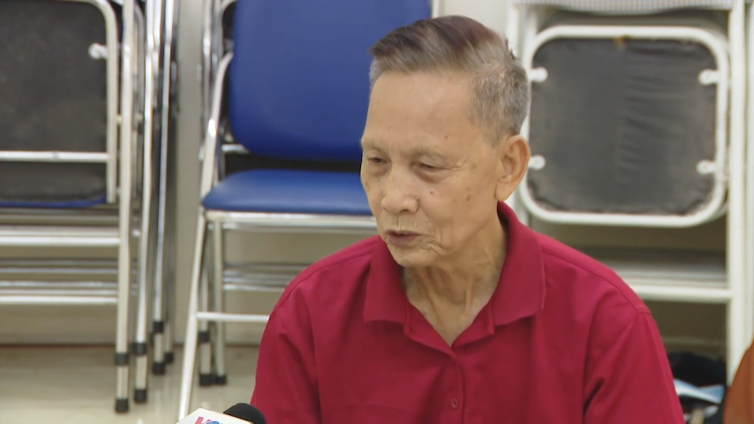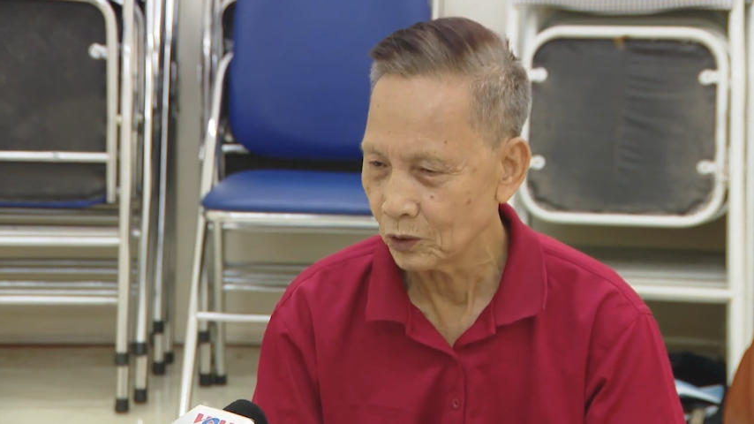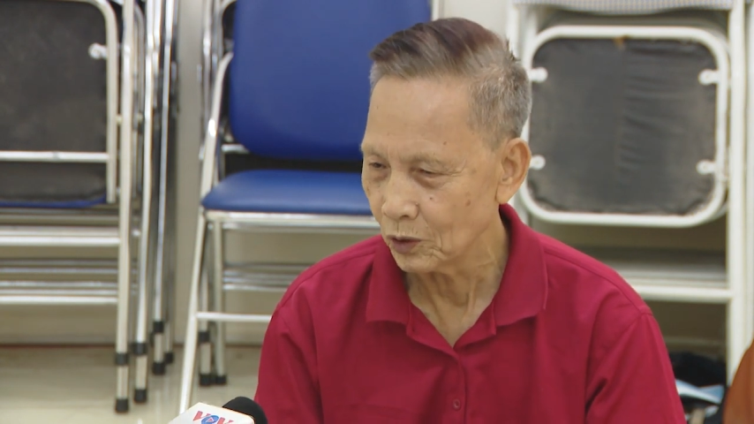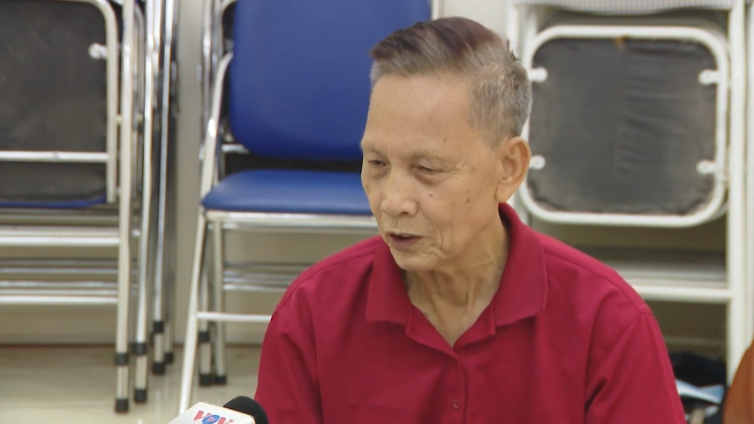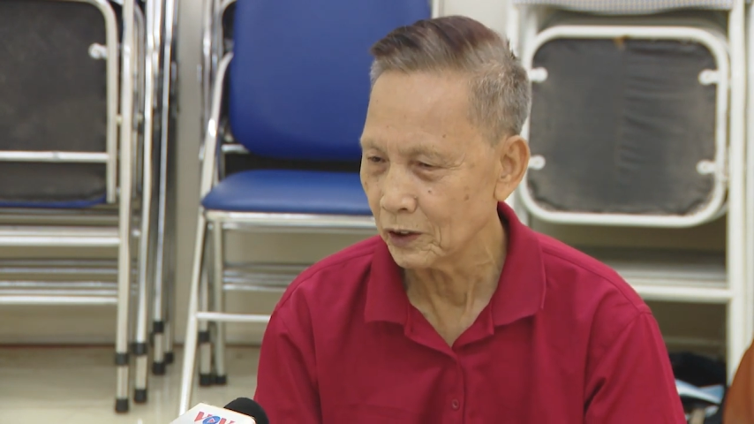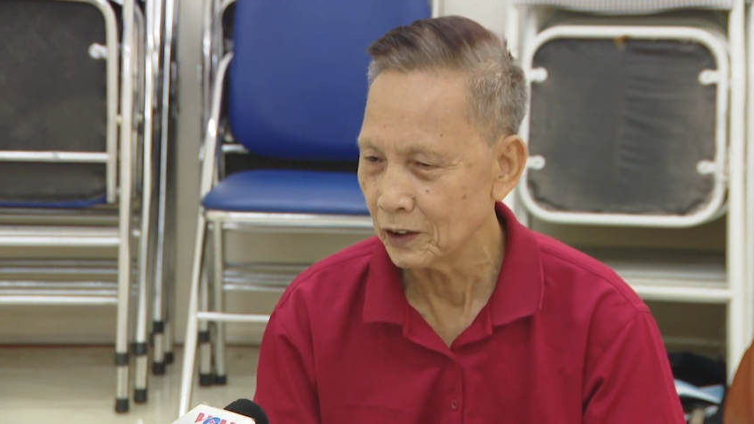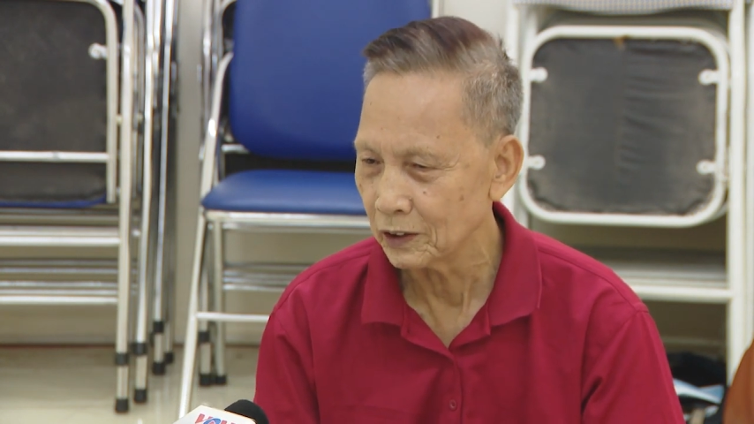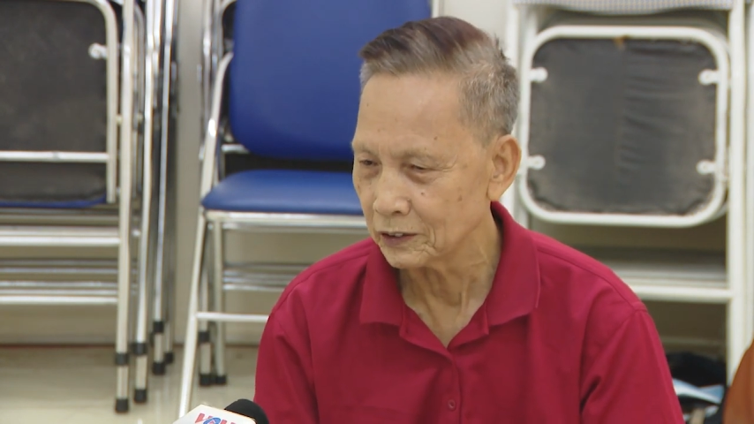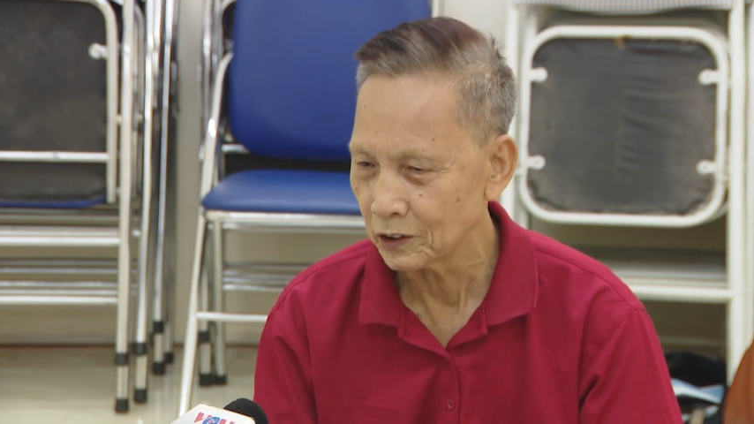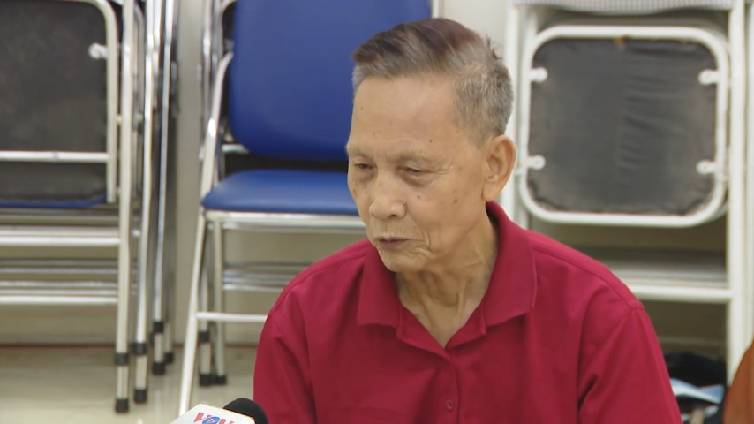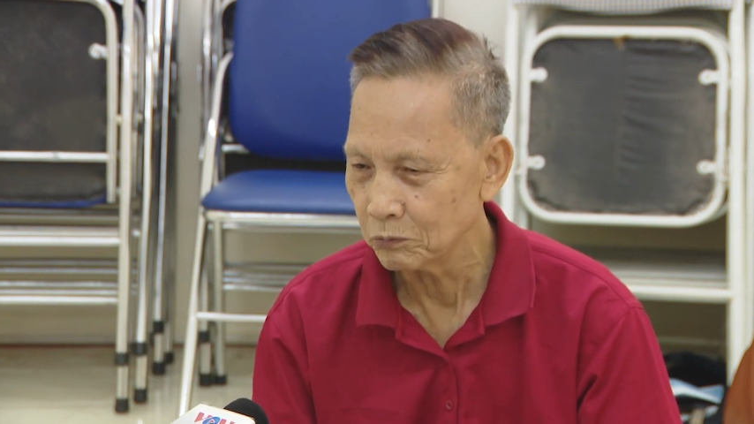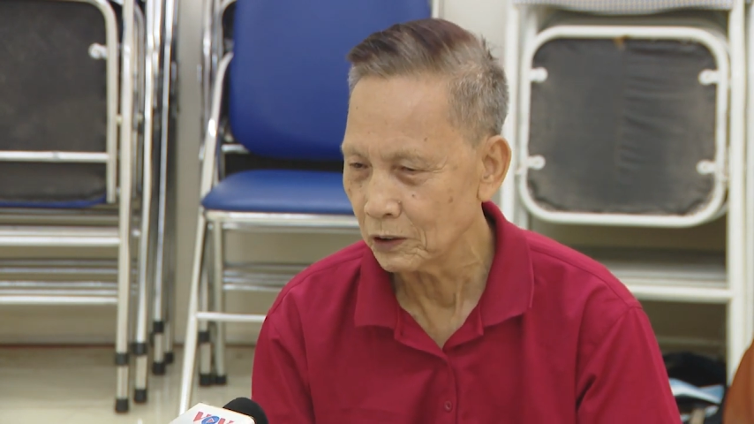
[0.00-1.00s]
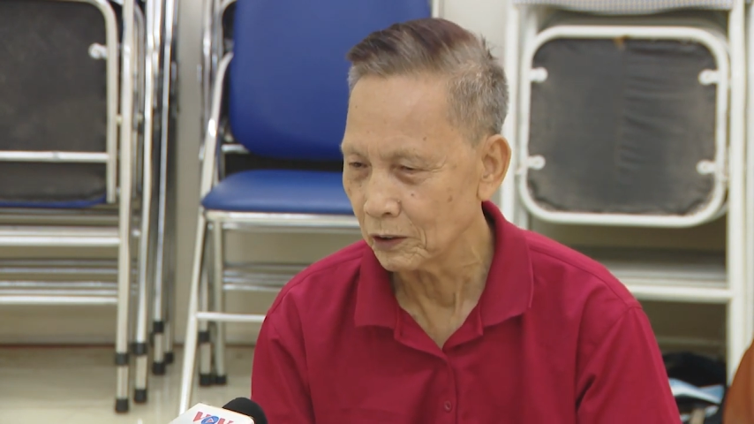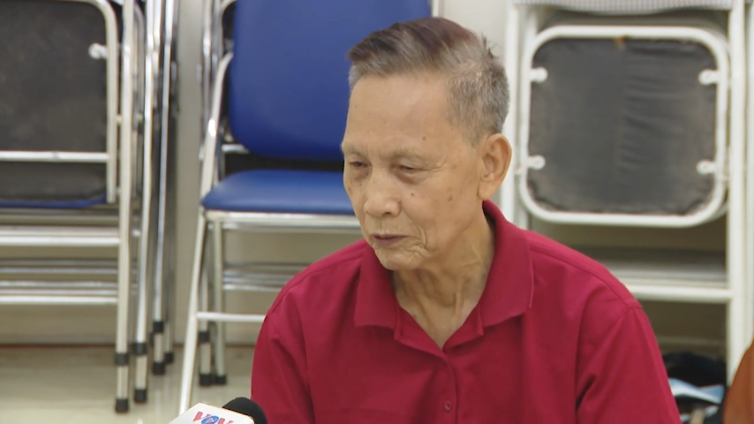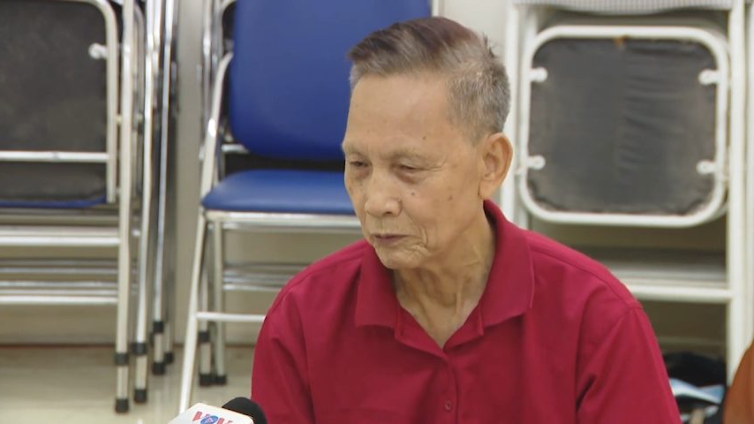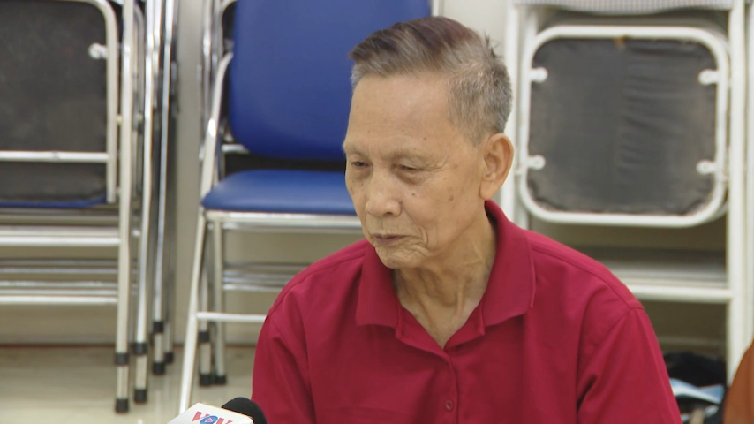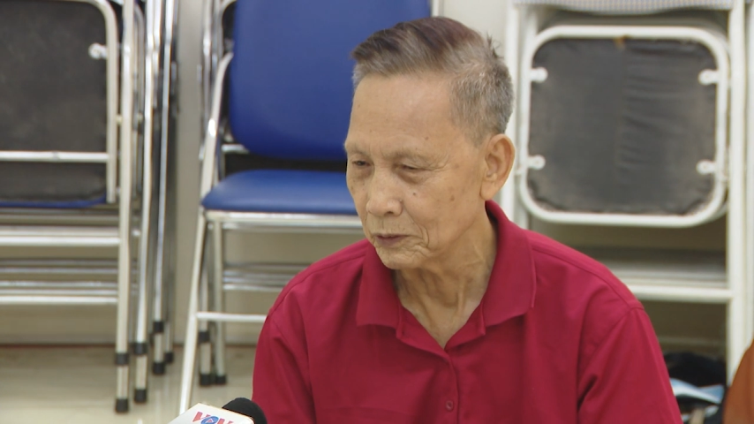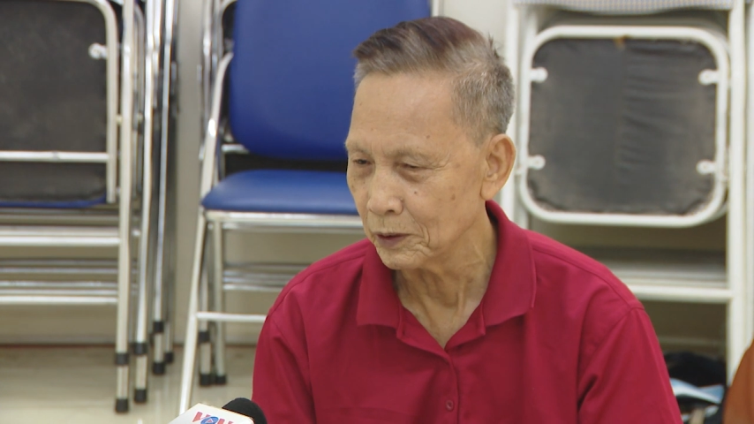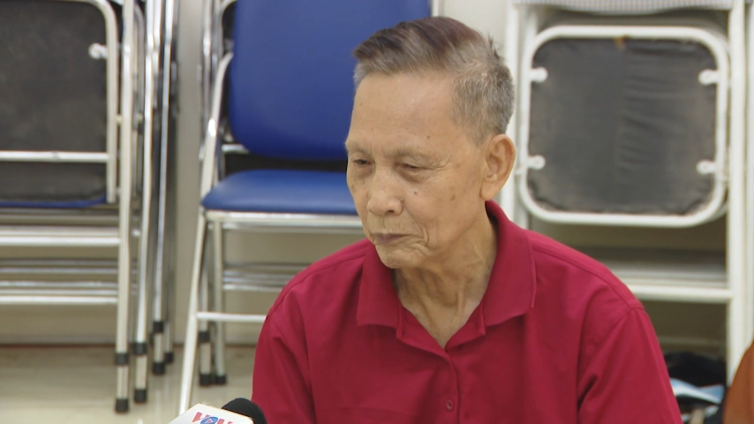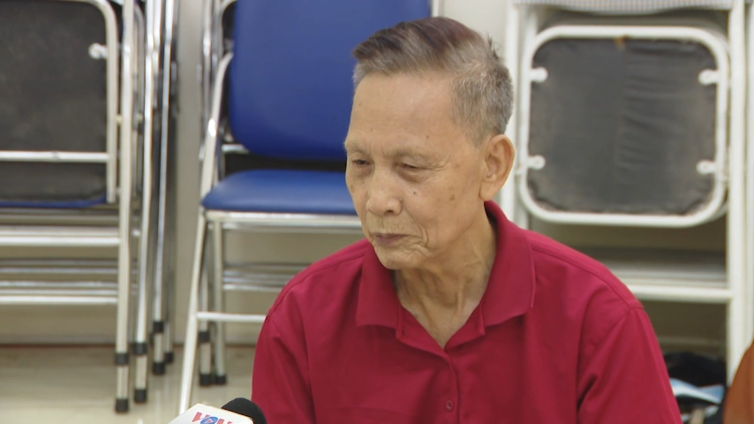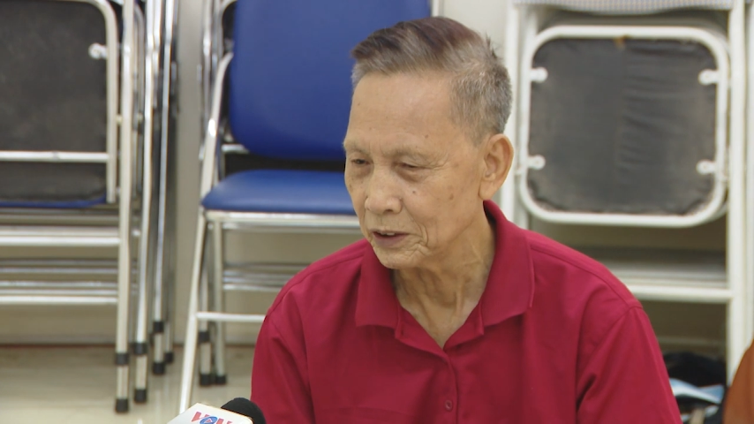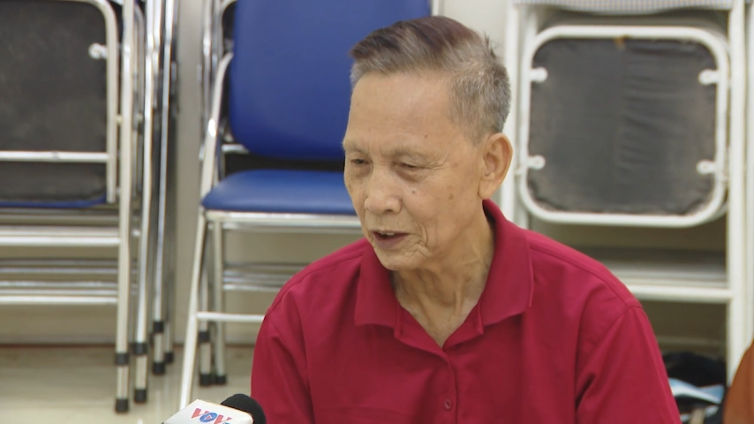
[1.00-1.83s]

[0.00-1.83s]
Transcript: cho nên là sống được đến bây